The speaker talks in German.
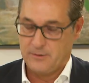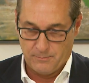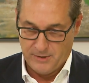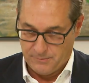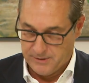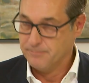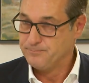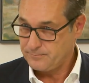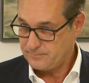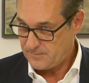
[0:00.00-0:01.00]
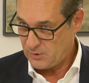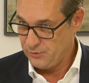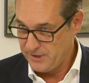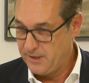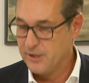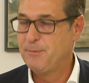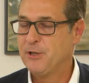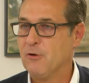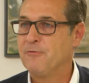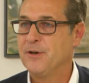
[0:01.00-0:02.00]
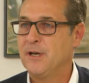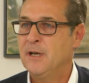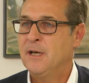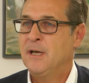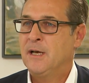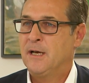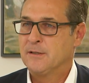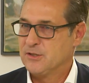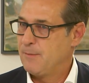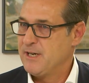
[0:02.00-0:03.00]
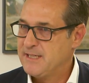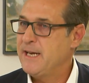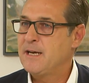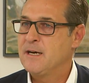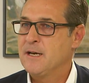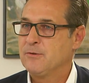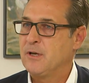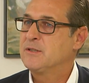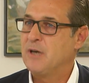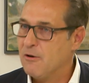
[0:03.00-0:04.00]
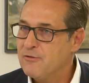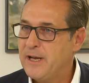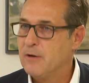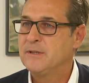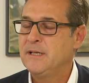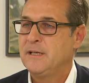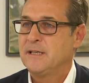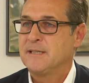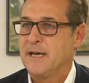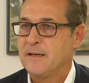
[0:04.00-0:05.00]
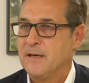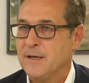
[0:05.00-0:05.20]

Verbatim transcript: damit wir und ich als Betroffener äh, das einmal sehen kann und auch zur Aufklärung dienlich sein kann.